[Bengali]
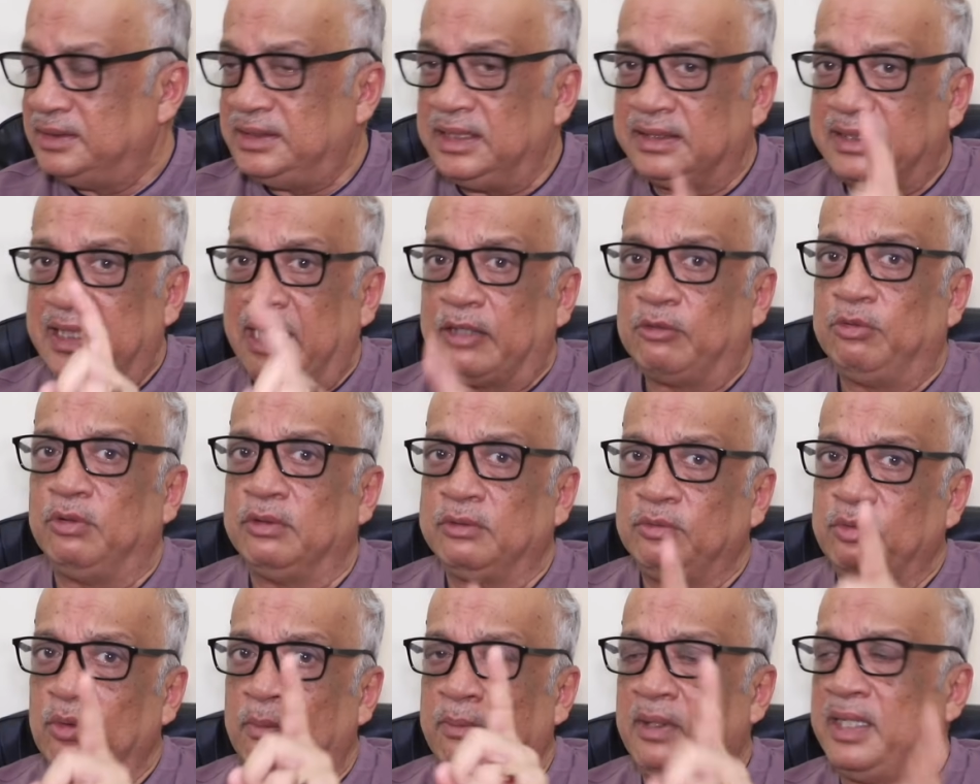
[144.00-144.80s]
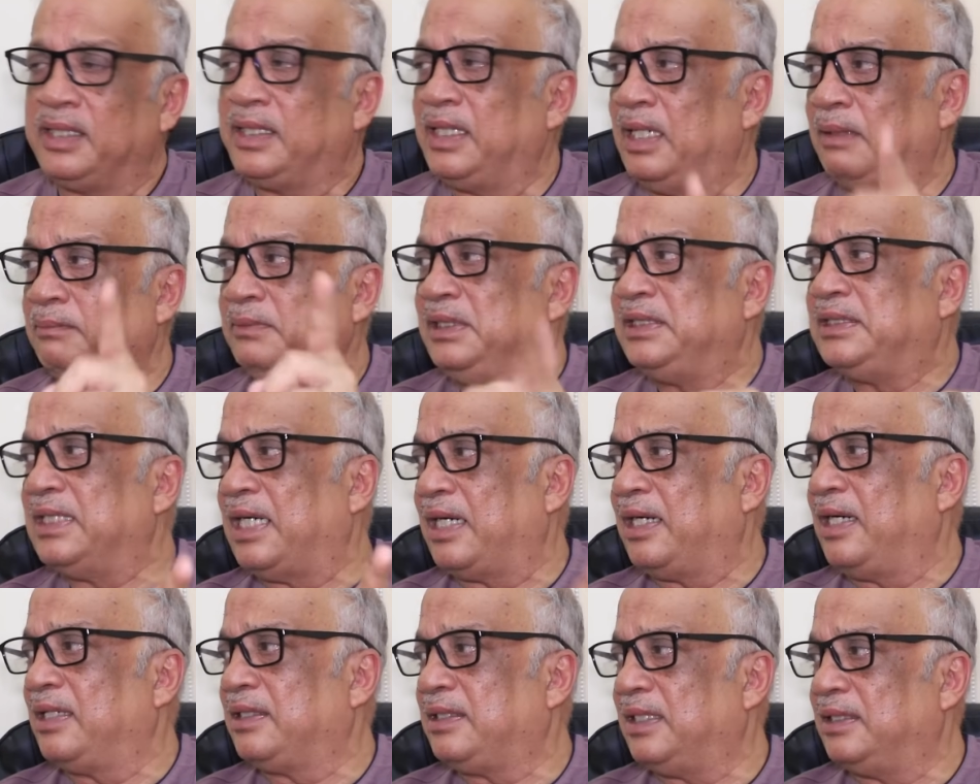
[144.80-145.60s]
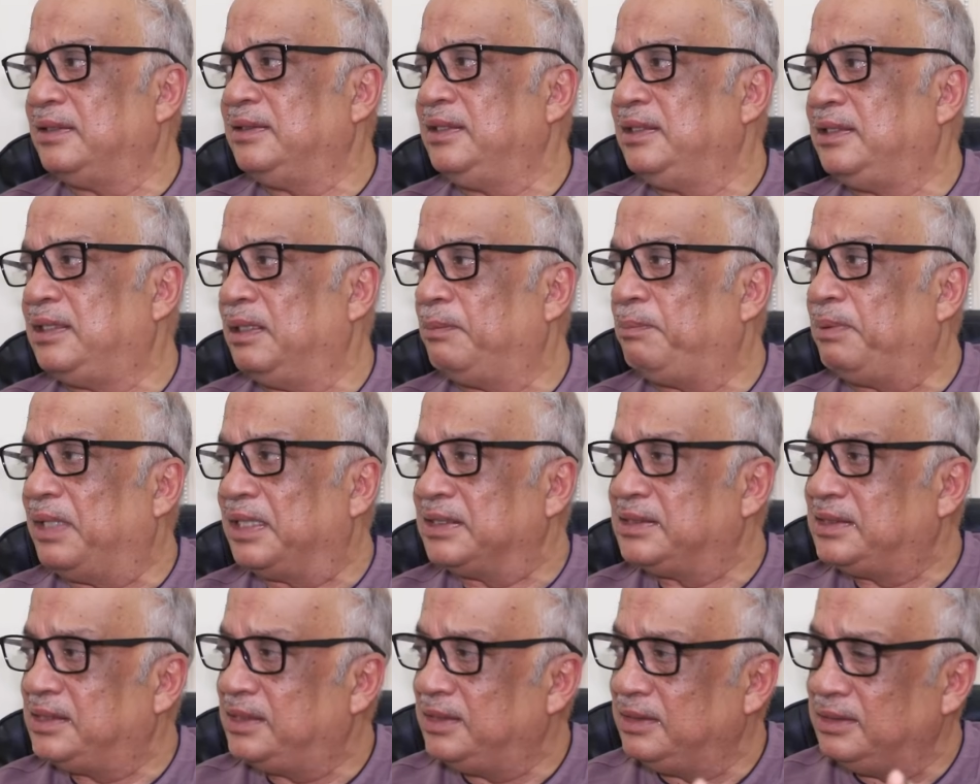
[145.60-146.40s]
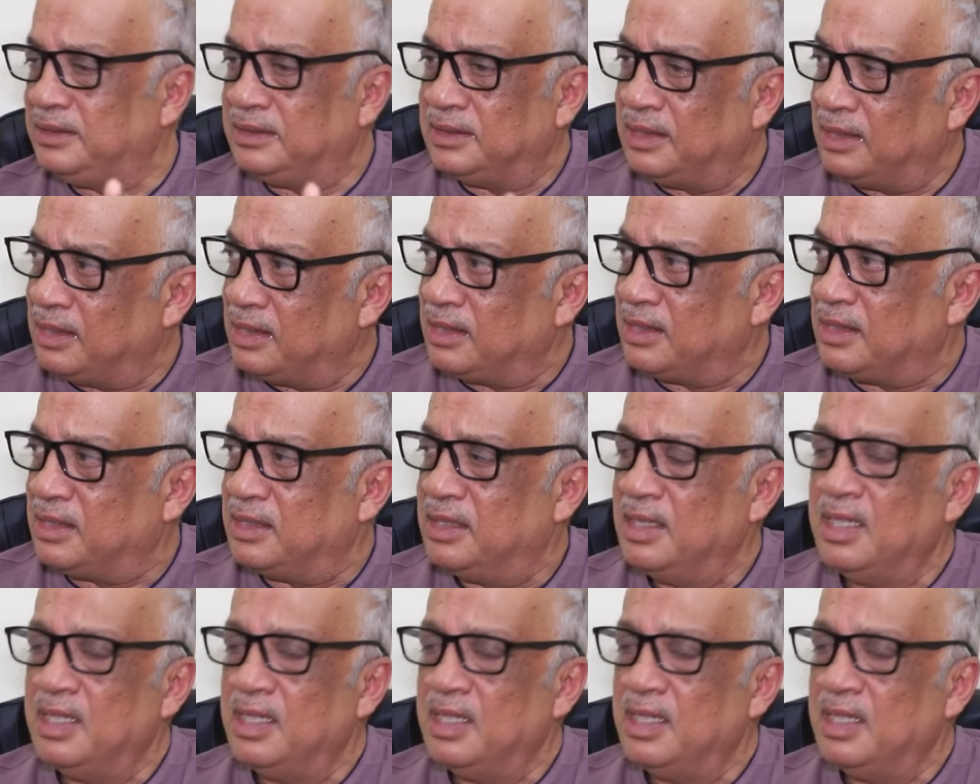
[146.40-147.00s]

যে দেখো তোমাকে আমি টাকাটা দিতে পাচ্ছি না